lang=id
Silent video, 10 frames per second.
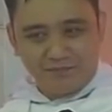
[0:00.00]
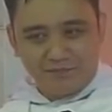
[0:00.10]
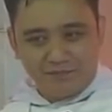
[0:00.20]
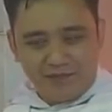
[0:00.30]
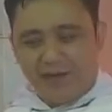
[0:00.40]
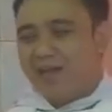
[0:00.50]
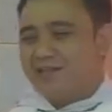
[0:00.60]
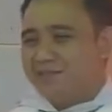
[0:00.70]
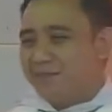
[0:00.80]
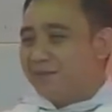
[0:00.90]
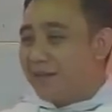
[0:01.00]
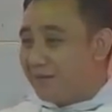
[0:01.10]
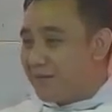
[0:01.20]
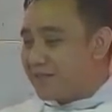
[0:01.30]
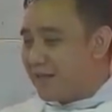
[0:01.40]
Reaksi pertama
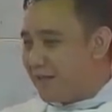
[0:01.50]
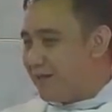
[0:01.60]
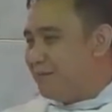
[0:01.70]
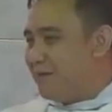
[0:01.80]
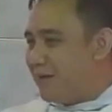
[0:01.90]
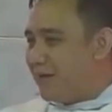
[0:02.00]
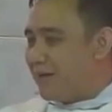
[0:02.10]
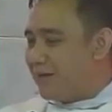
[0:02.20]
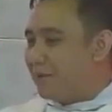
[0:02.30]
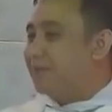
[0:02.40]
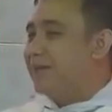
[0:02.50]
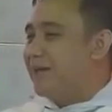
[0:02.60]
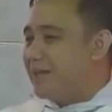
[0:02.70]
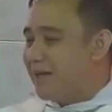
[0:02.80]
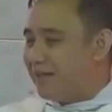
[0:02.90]
saya mendengar
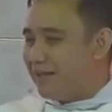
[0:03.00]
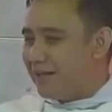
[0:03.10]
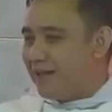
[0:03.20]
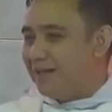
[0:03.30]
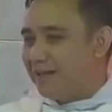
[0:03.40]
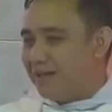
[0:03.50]
pertanyaan ini adalah,